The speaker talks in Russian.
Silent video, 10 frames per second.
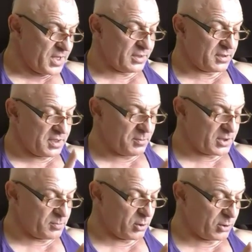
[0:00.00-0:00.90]
Нет, не
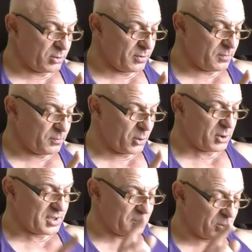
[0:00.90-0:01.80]
по спорту
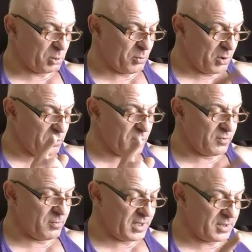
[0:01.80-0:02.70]
просто по
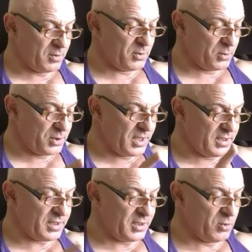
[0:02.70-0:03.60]
тупому выманиванию
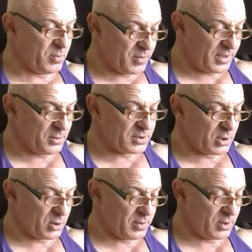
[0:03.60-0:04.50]
денег и убиванию
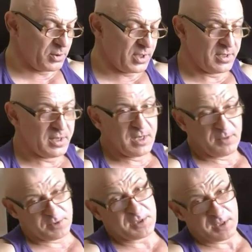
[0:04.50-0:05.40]
здоровья людей.
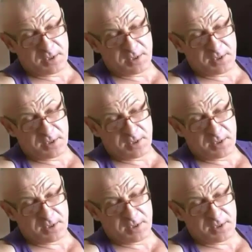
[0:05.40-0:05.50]
Вы